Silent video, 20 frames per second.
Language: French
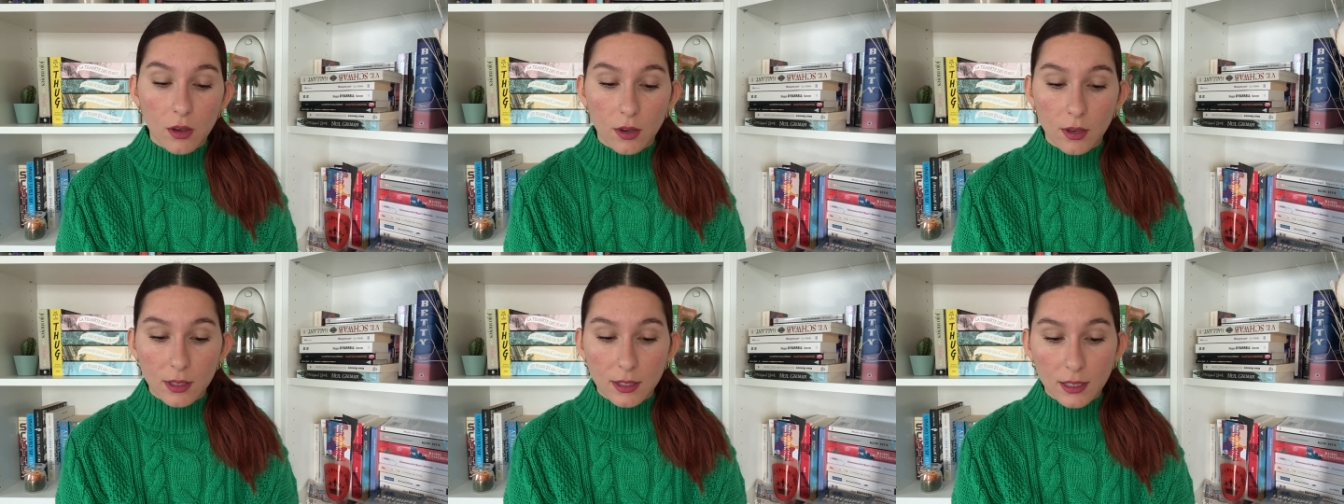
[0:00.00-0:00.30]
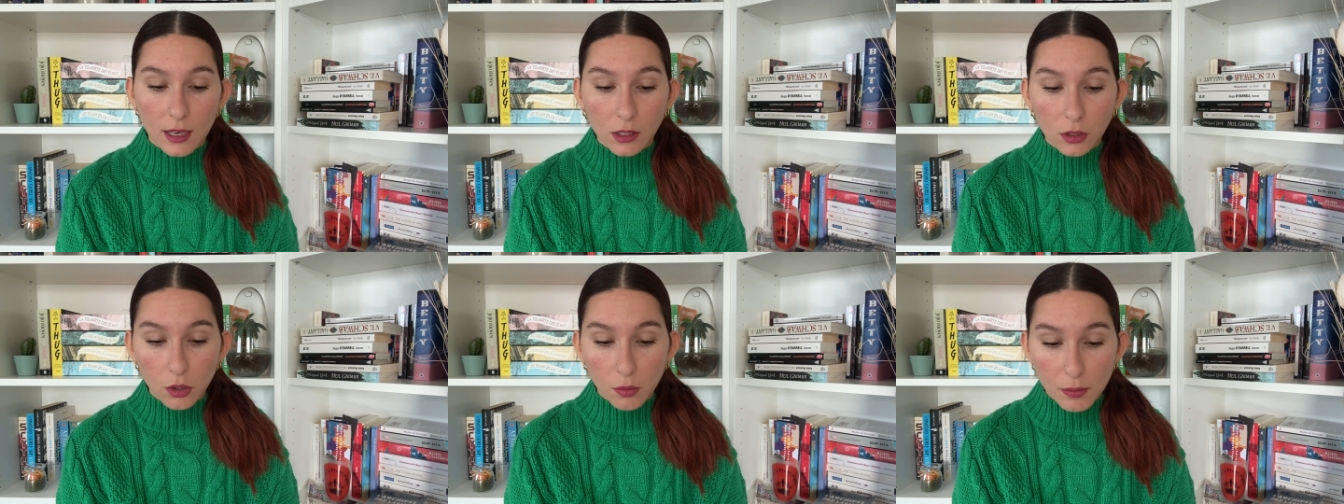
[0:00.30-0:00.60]
euh,
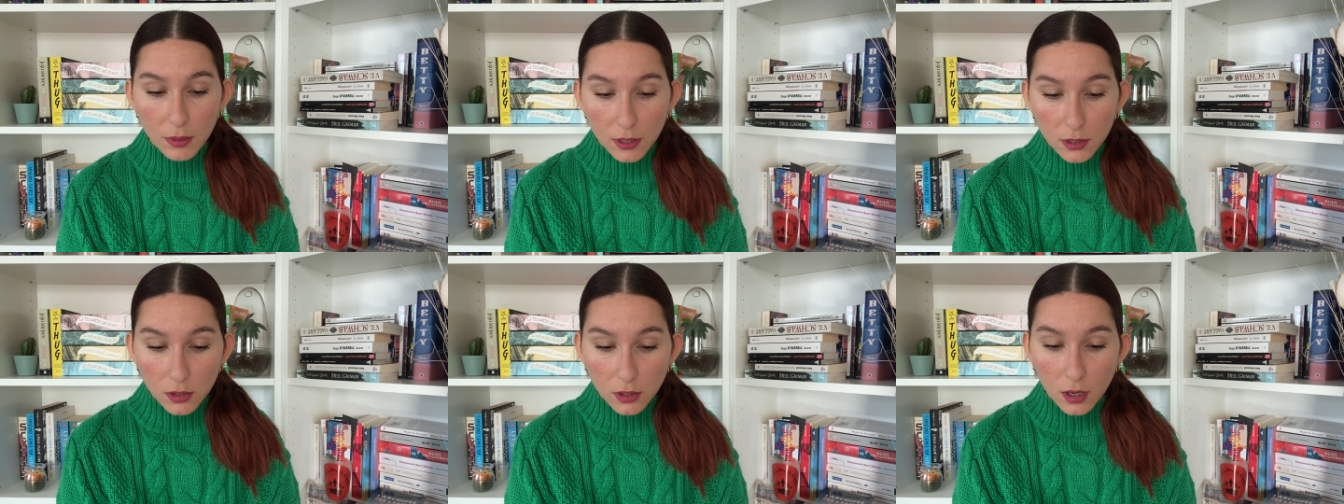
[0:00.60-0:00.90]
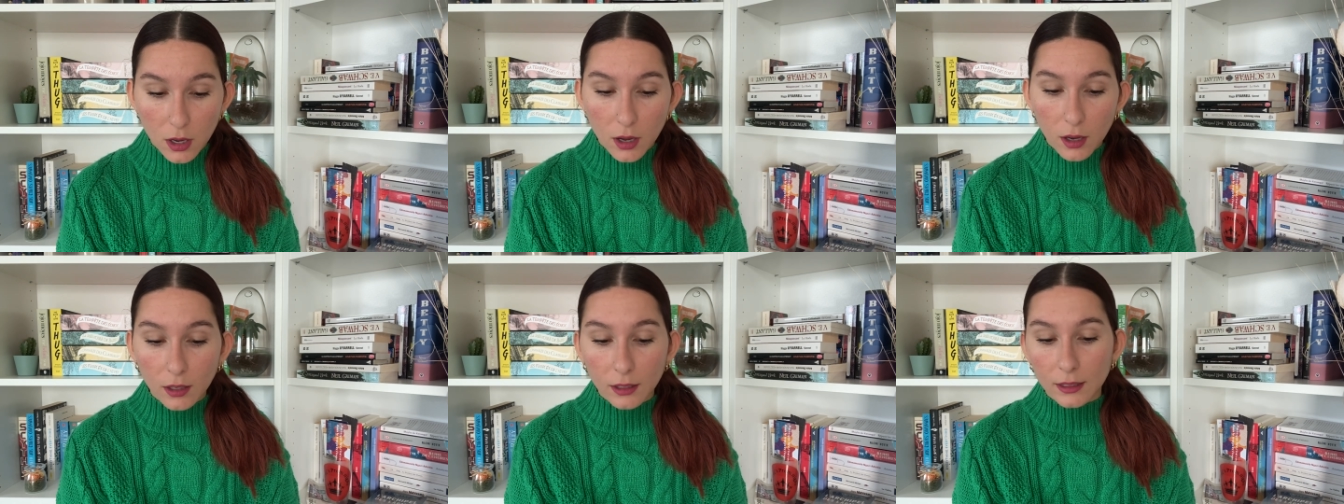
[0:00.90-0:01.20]
sa
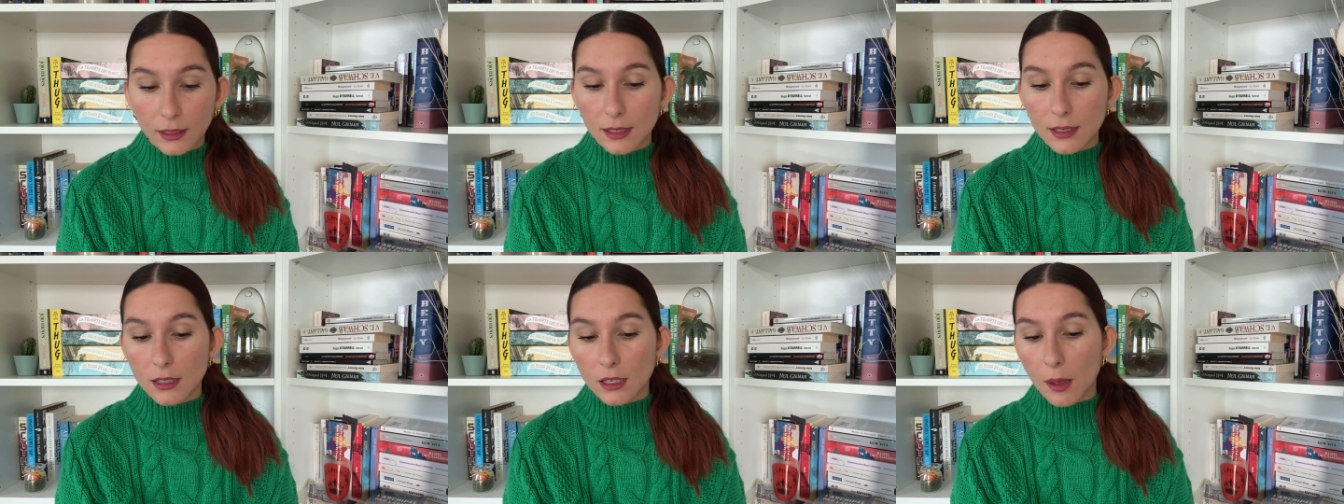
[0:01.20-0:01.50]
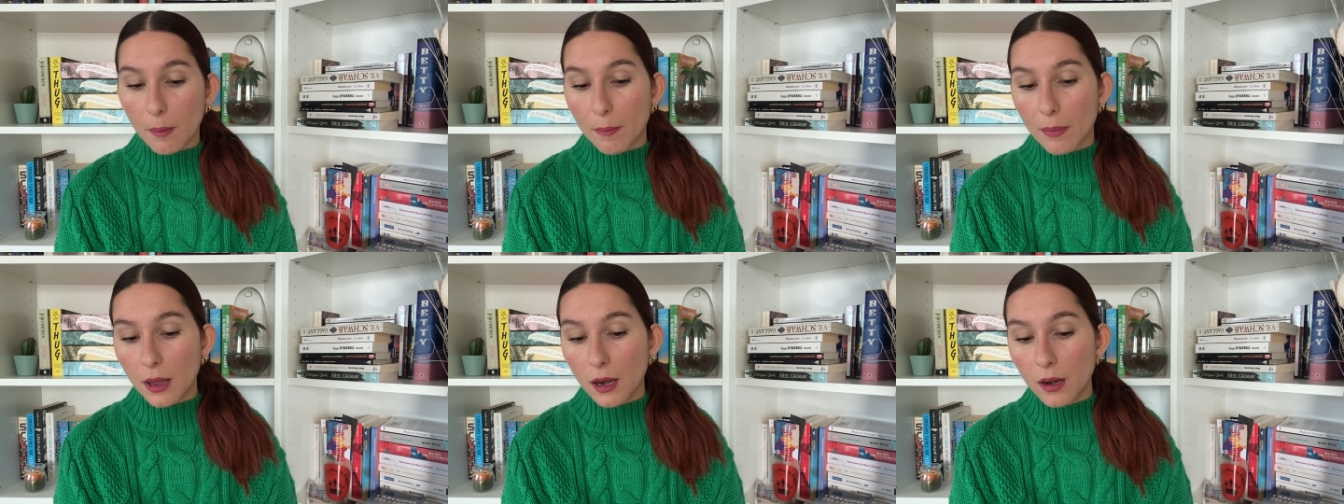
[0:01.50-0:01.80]
demi-sœur qui
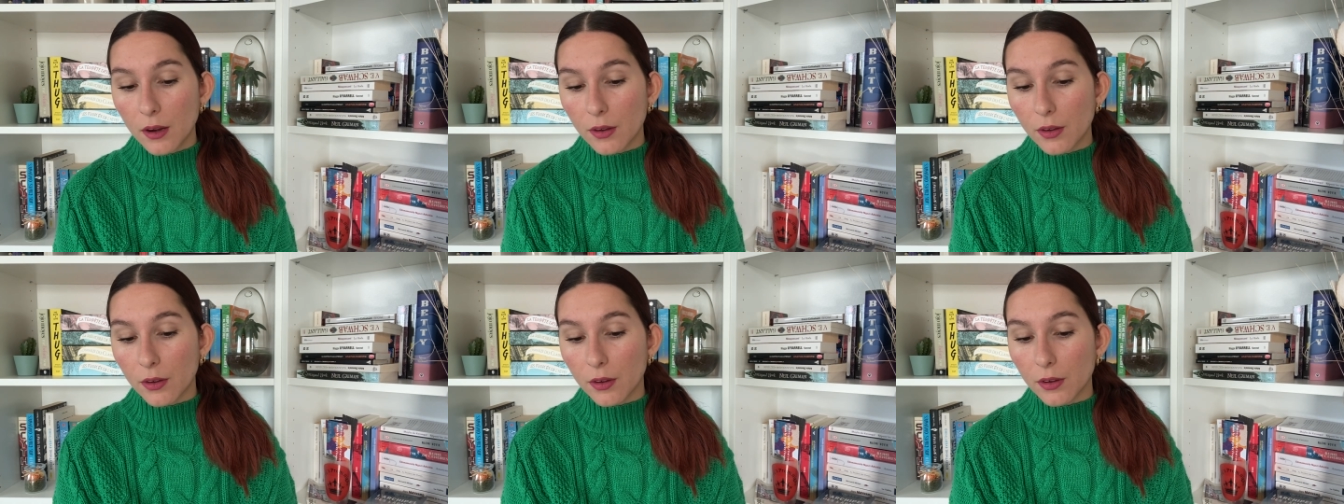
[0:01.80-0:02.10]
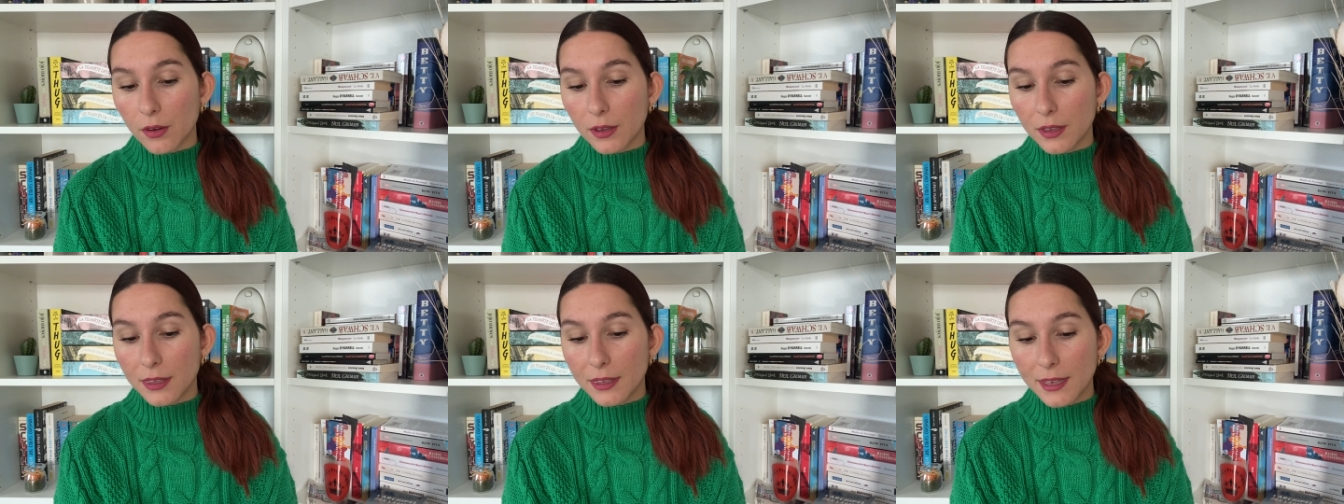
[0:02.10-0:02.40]
s'appelle
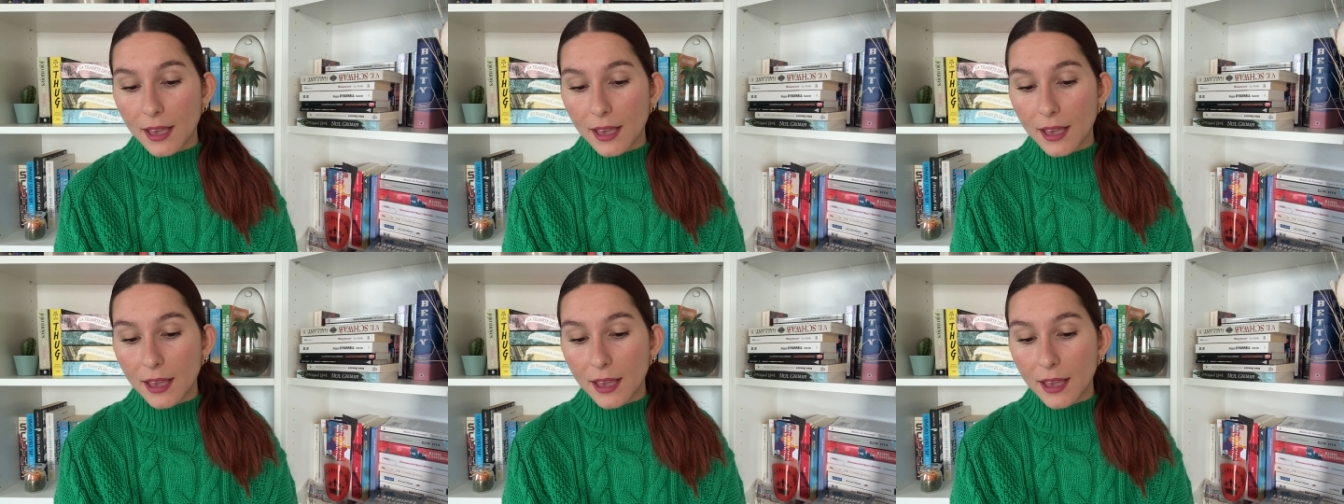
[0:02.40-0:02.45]
euh,